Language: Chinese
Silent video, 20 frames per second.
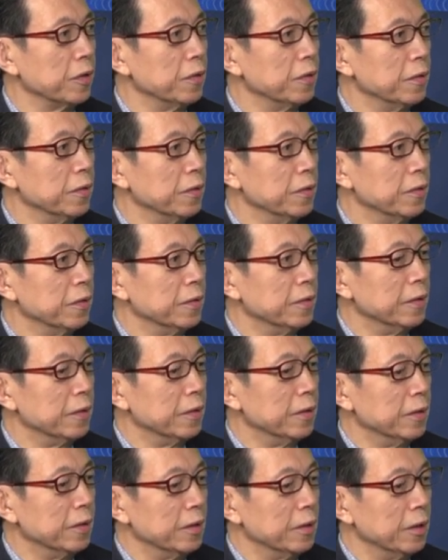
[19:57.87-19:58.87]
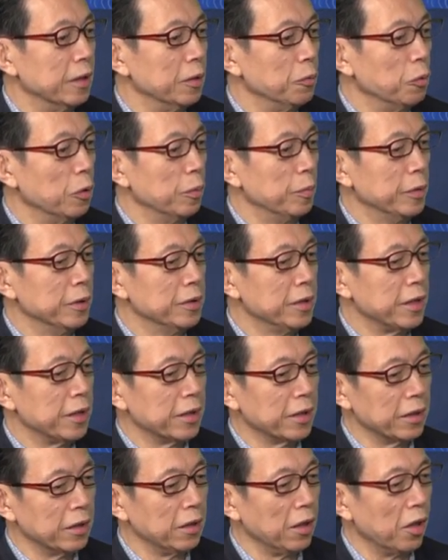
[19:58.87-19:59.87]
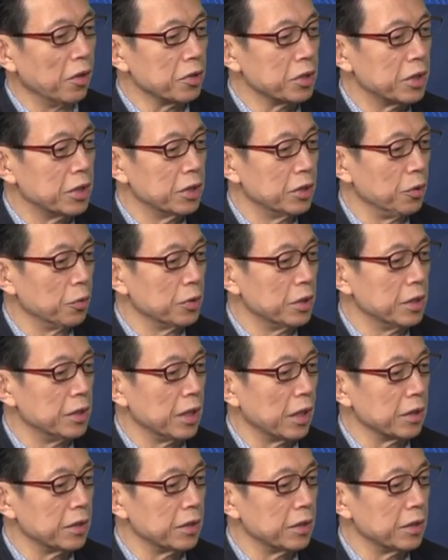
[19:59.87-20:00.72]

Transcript: 嗯，我们这个老师都是讲这